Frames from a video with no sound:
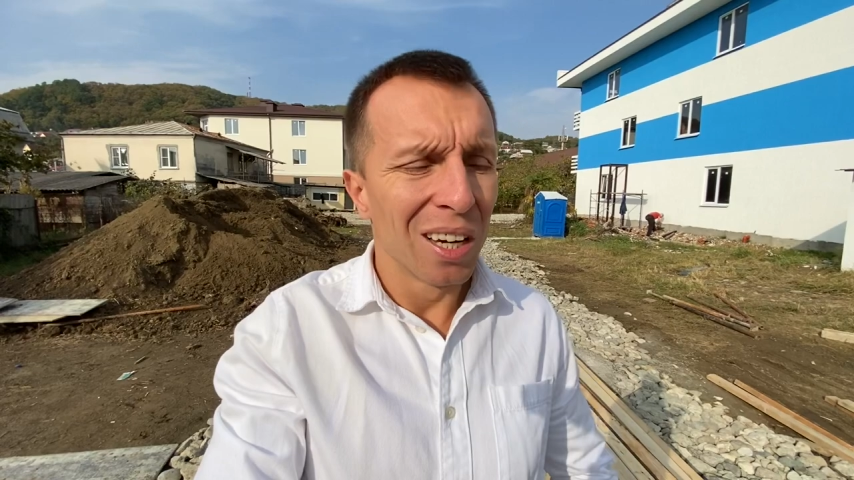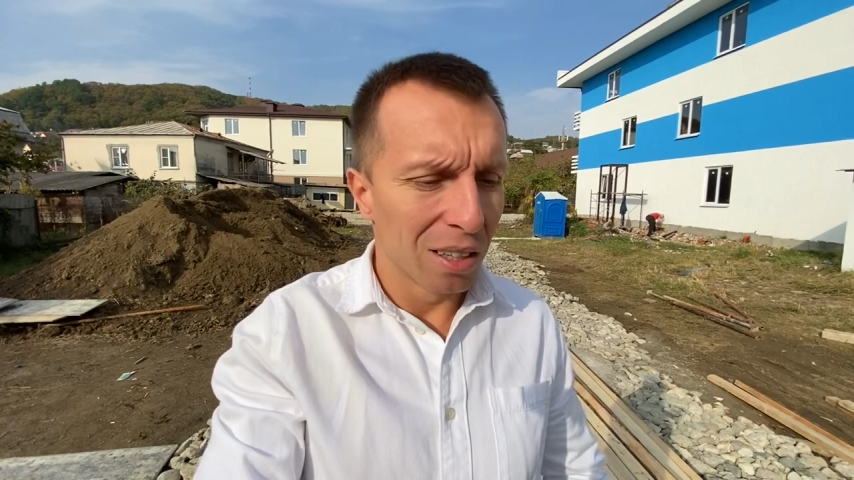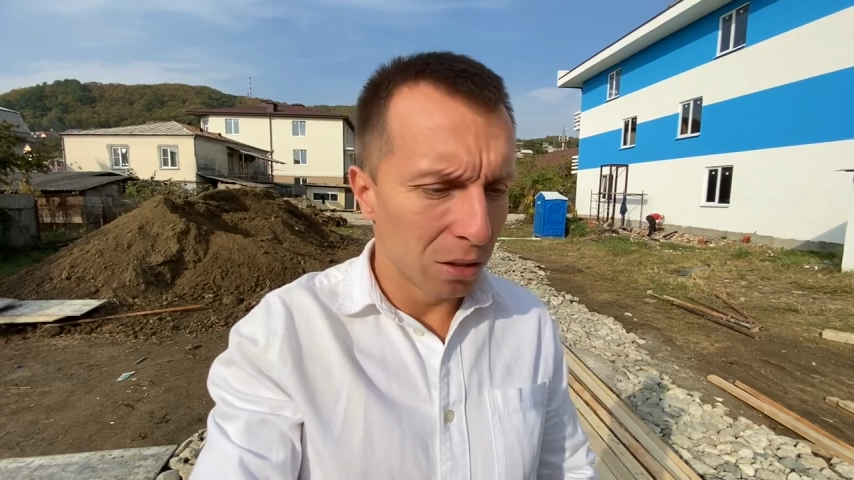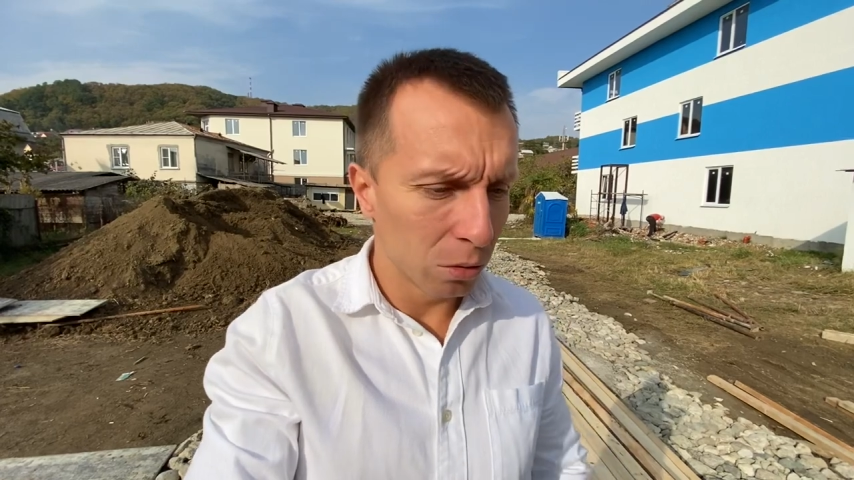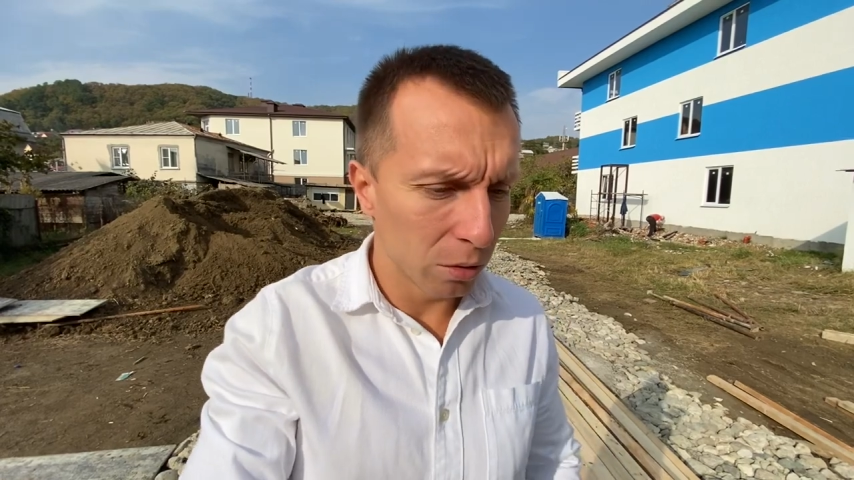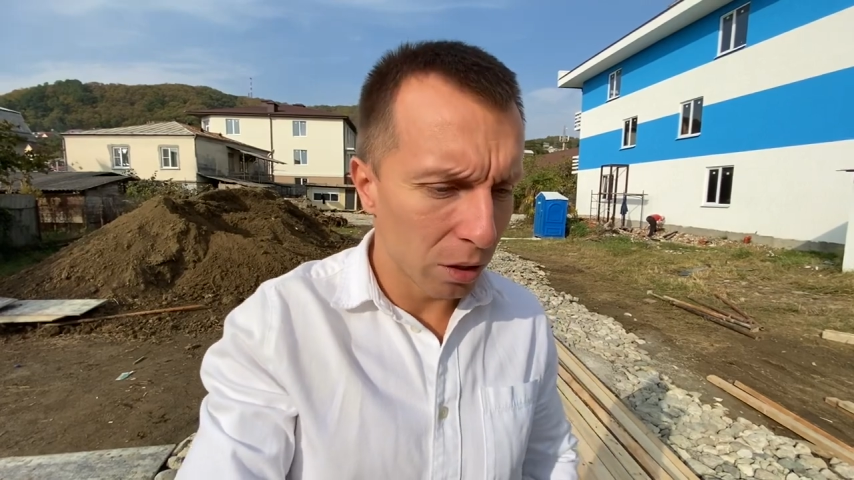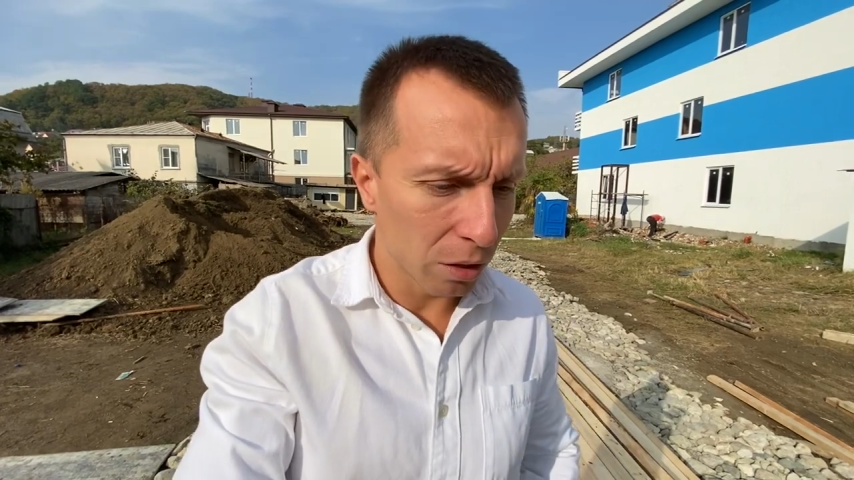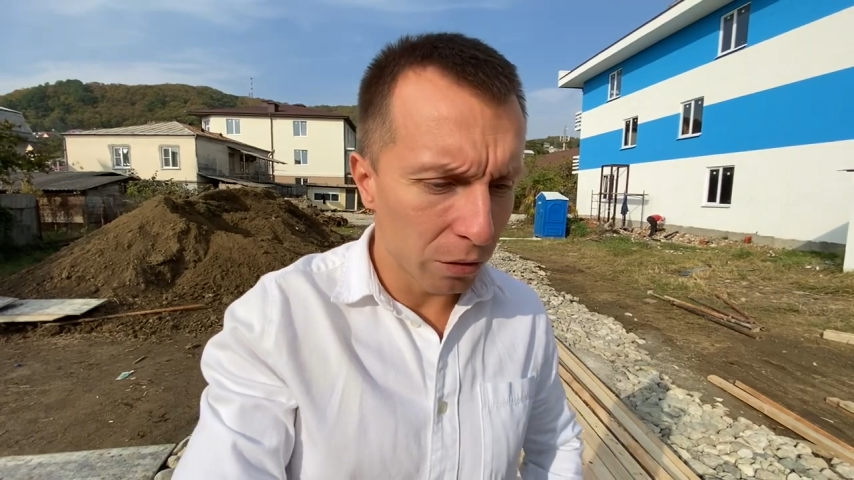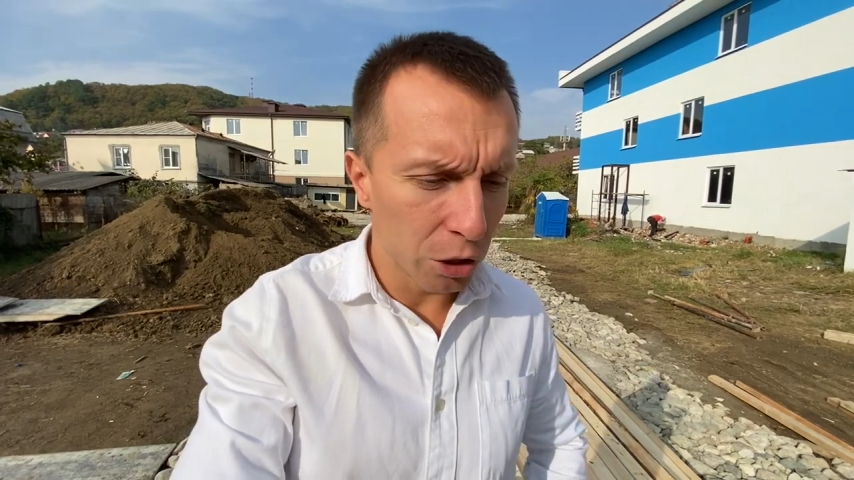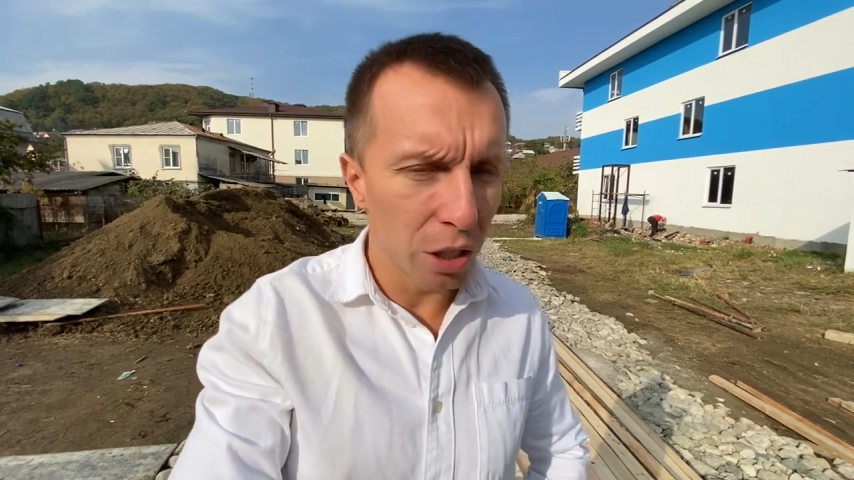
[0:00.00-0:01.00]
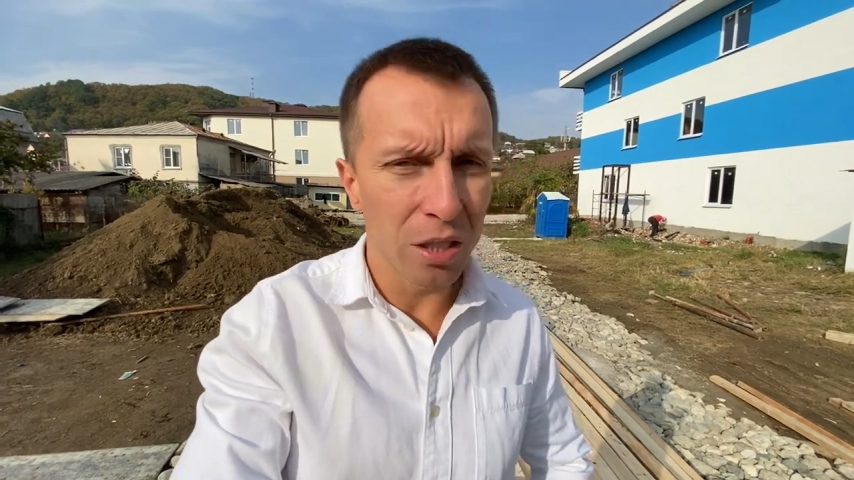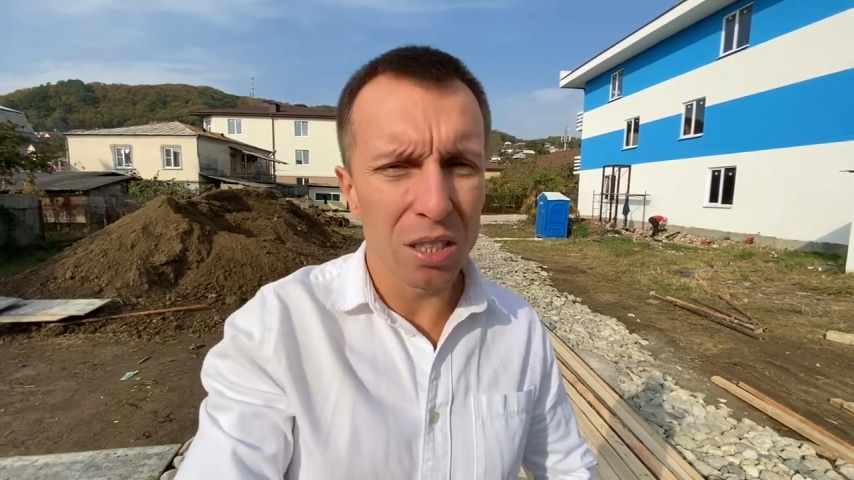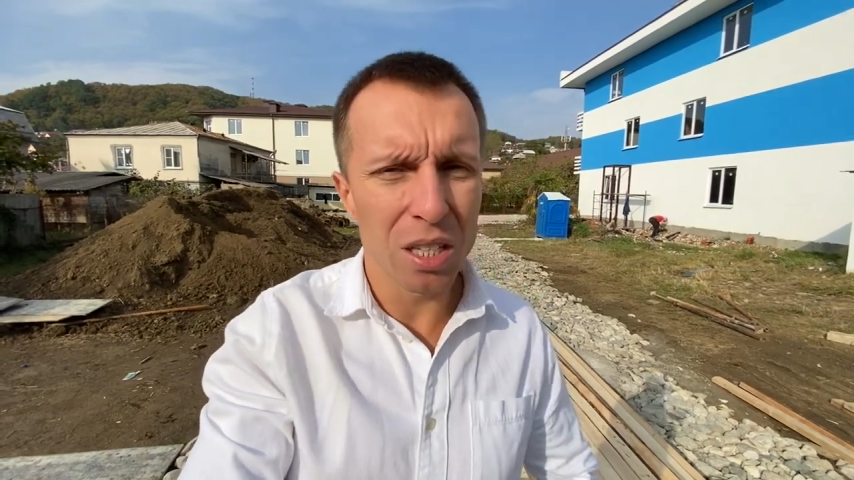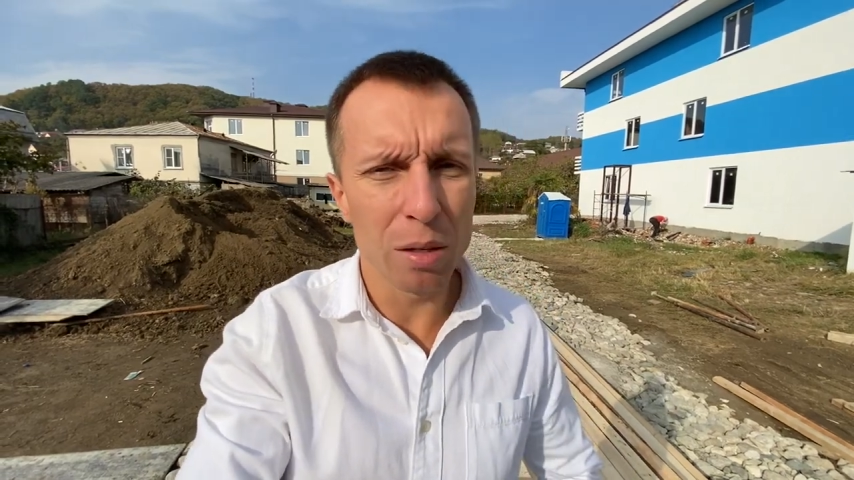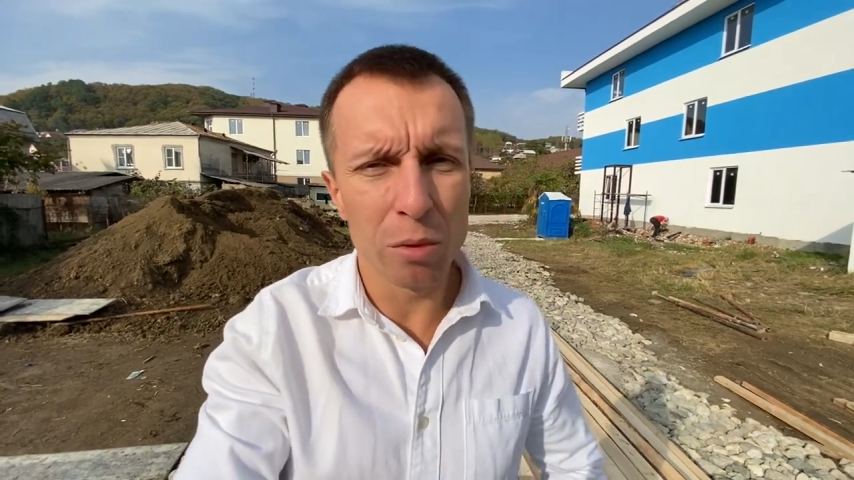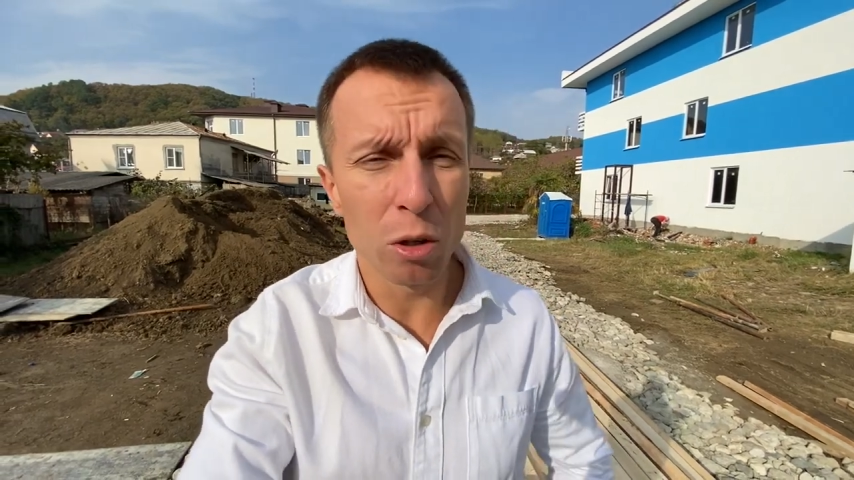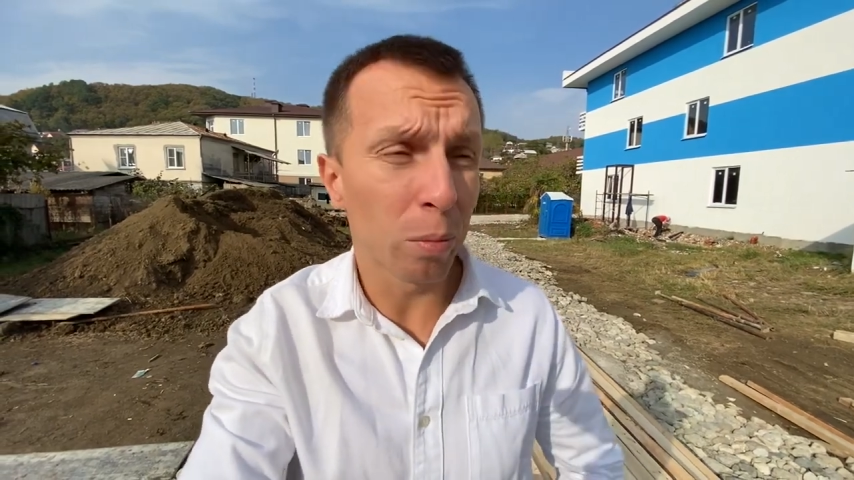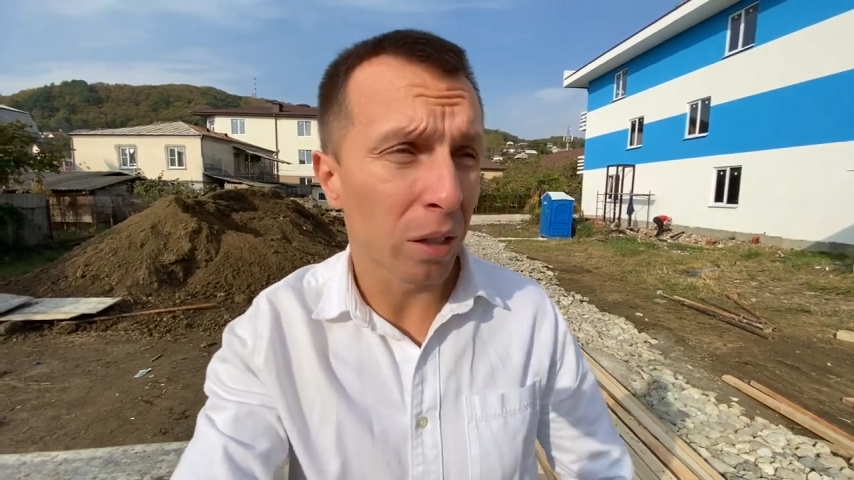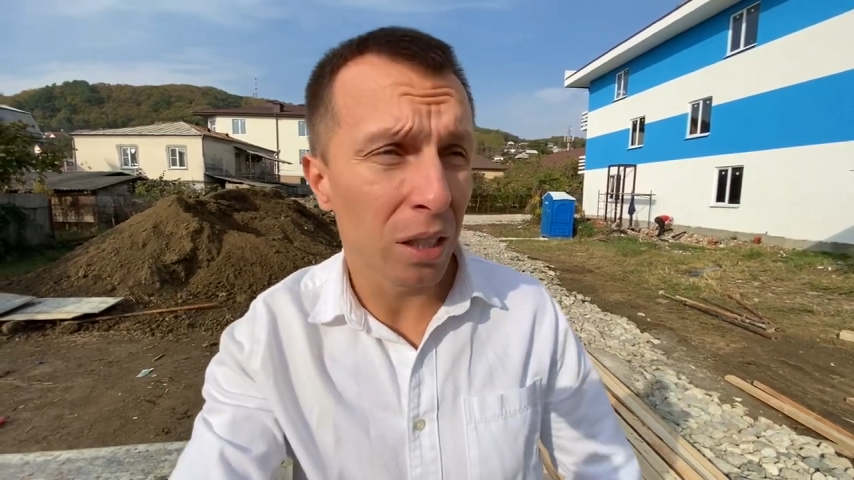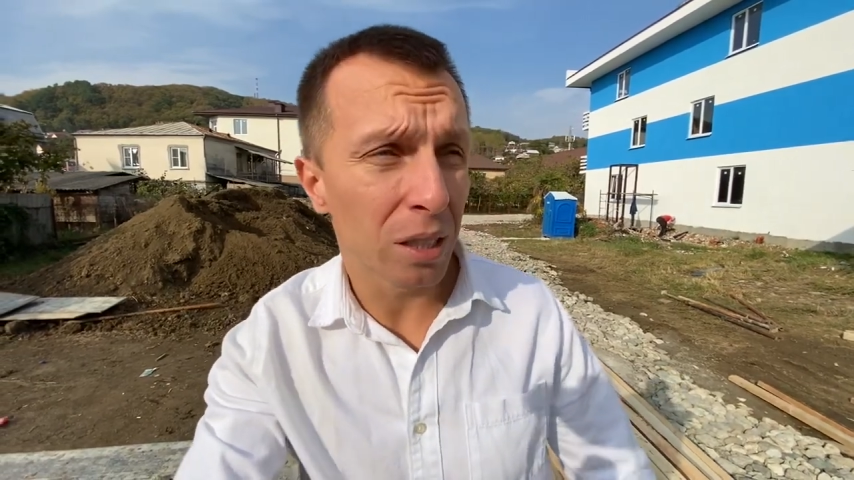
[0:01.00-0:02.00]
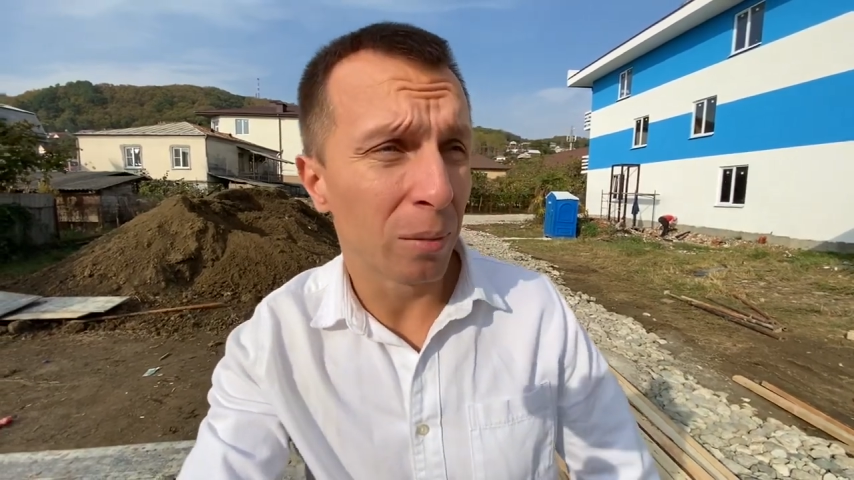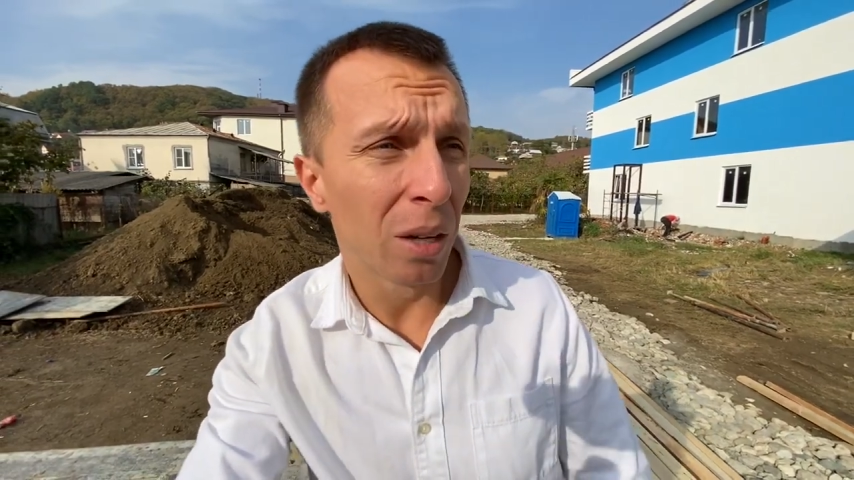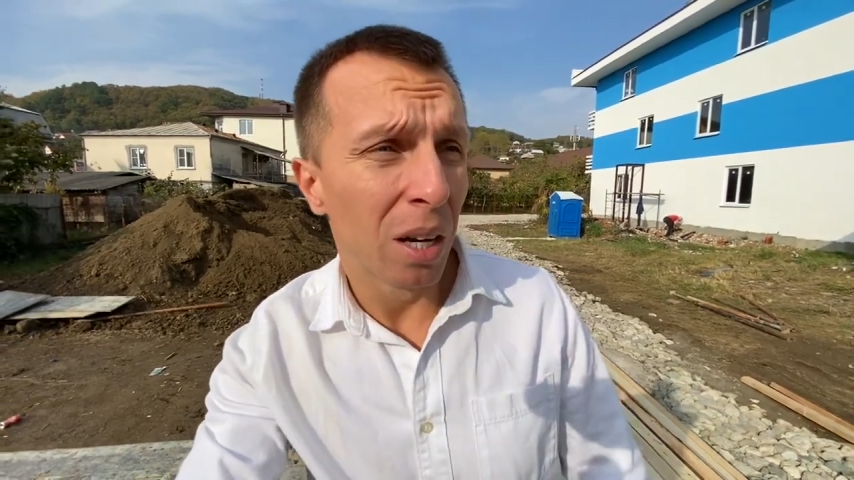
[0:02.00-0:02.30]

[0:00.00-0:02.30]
ну, наверное, в течение недели мы ее продадим.